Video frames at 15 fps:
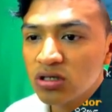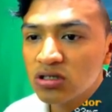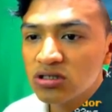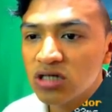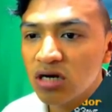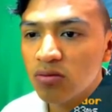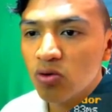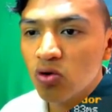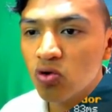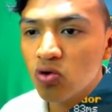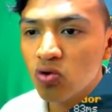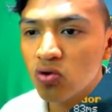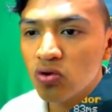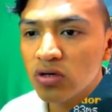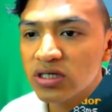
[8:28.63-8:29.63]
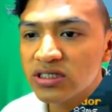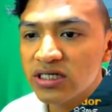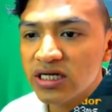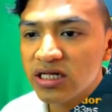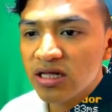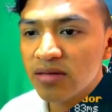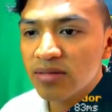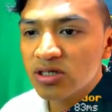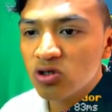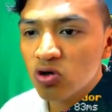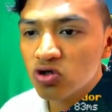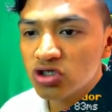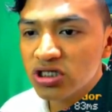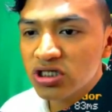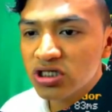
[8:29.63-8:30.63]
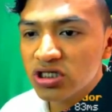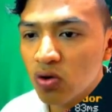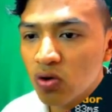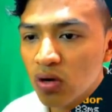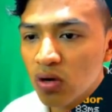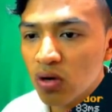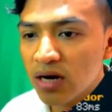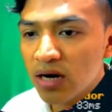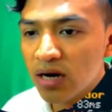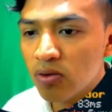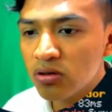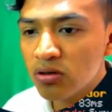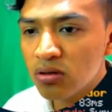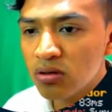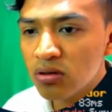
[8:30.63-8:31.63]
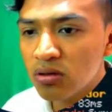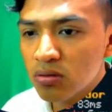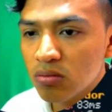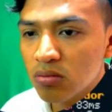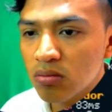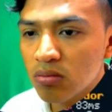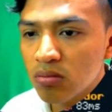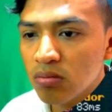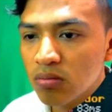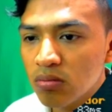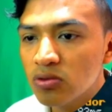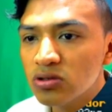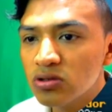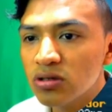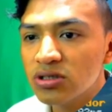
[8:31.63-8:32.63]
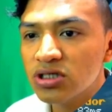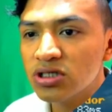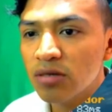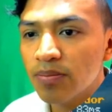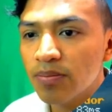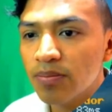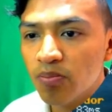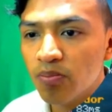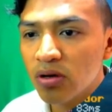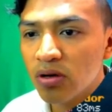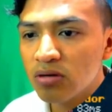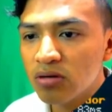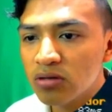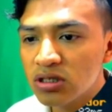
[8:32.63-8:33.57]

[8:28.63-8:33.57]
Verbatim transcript: Salmón crudo, este ya nada más lo cocinas con carbón. Mm, vamos a ver si le puedo dar